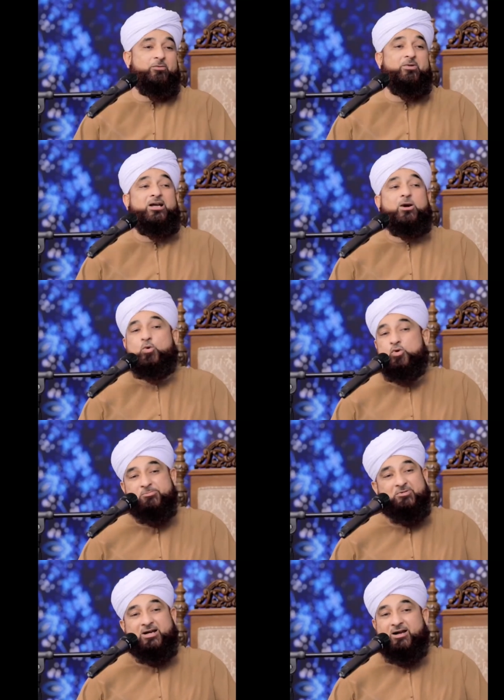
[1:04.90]
फरमाया
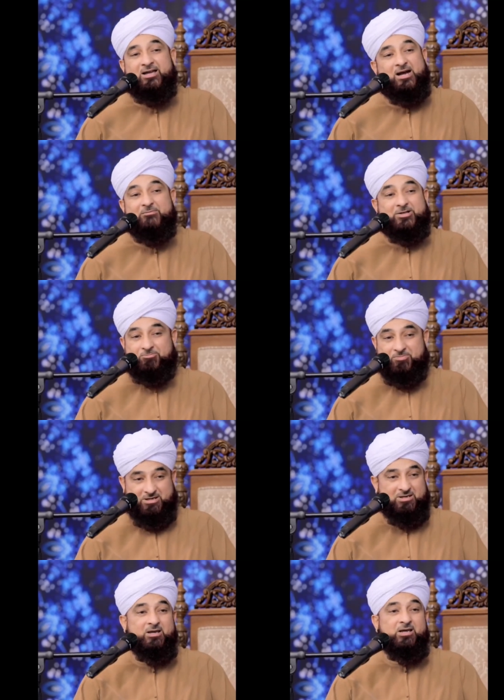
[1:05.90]
कुर्ब कयामत
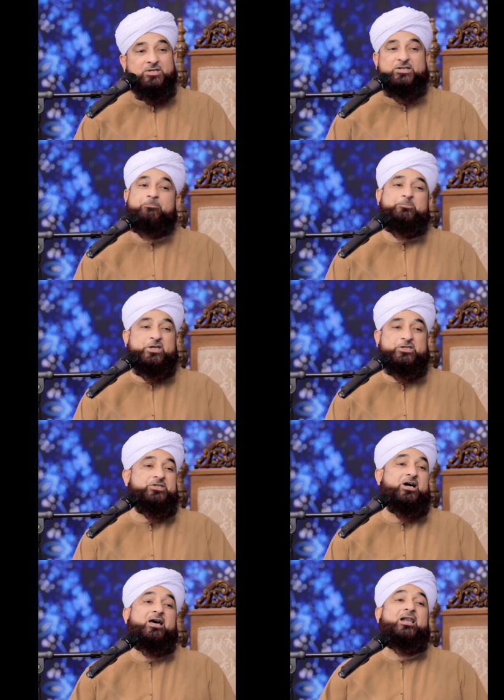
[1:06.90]
में जब
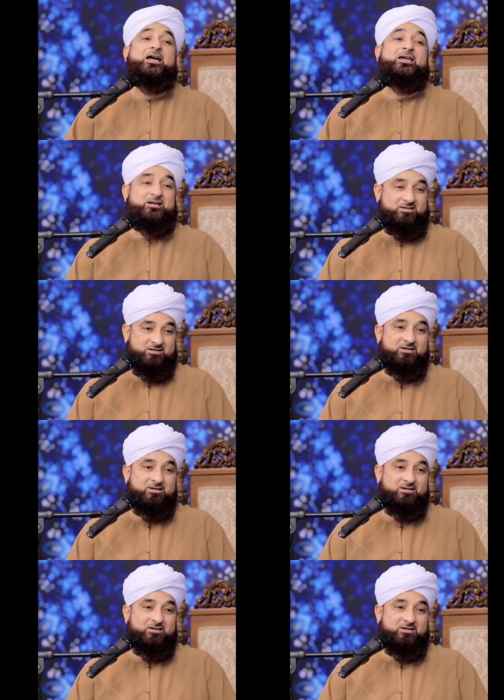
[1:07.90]
दज्जाल आएगा